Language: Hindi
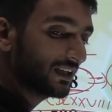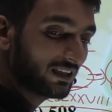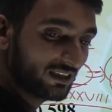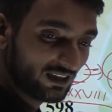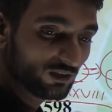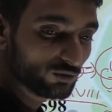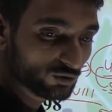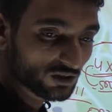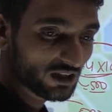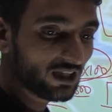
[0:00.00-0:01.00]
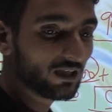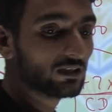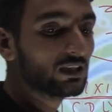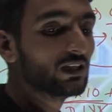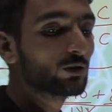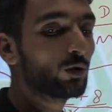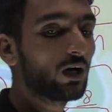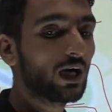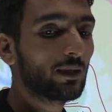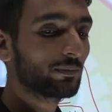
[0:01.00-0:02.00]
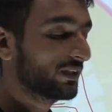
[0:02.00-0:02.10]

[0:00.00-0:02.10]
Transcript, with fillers: लिए डी यूज होता है ना तो आप